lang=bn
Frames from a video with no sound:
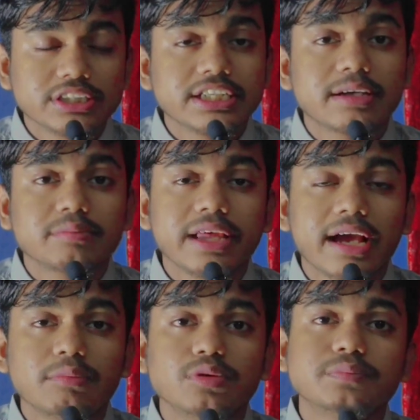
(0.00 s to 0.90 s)
হয় সেটা
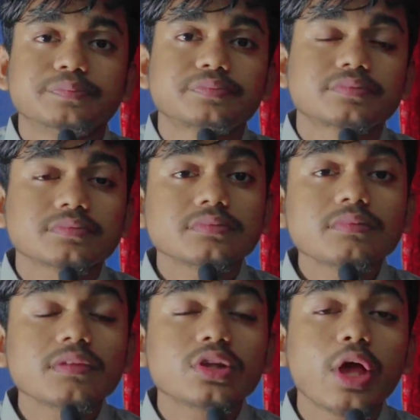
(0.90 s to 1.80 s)
দেখাবো
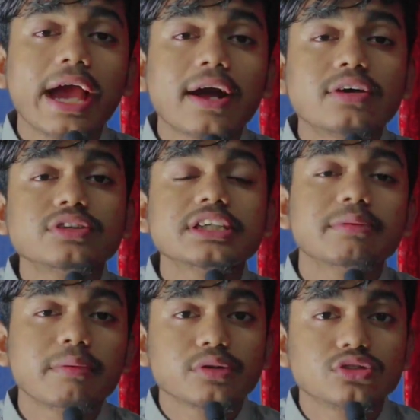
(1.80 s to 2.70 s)
তো অ্যাকাউন্ট
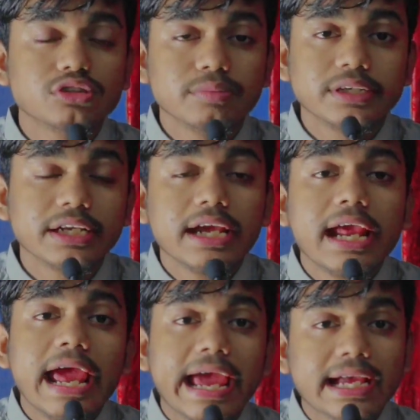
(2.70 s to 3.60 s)
কিভাবে খুলবেন
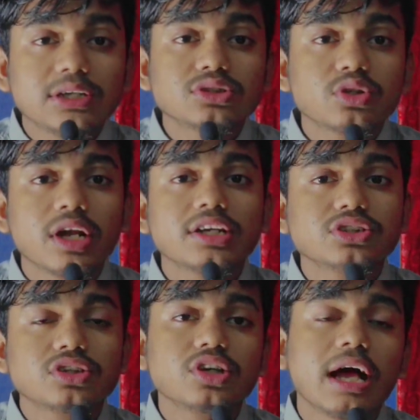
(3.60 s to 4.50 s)
অ্যাকাউন্ট খোলার
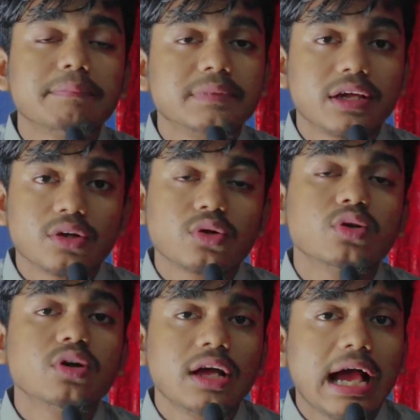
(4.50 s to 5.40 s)
জন্য আপনার
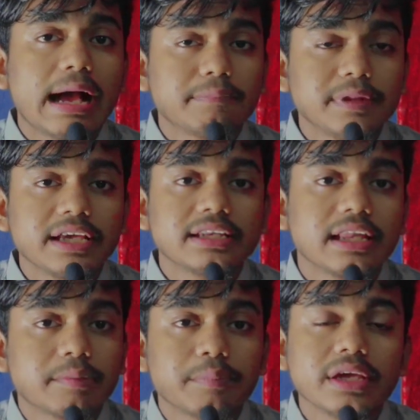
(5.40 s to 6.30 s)
কোনো আপলাইন
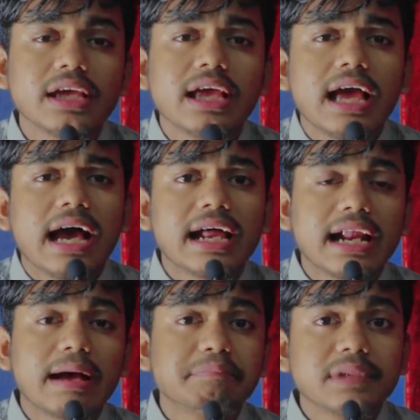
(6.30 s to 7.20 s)
লাগবে আর
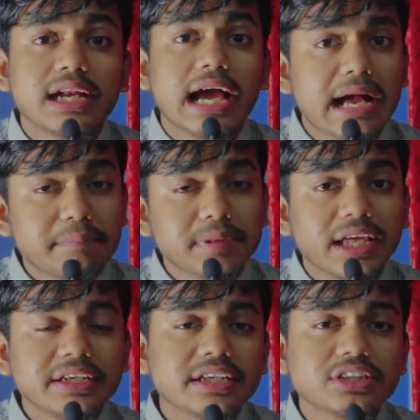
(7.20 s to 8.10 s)
আপনার
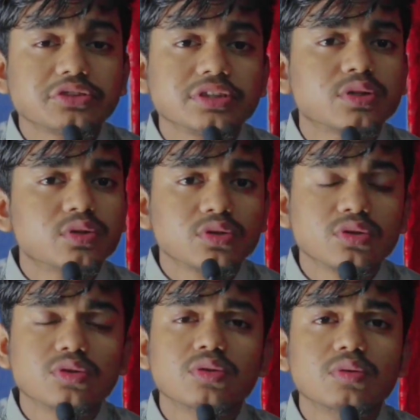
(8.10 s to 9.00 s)
আপলাইনটা যদি কোনো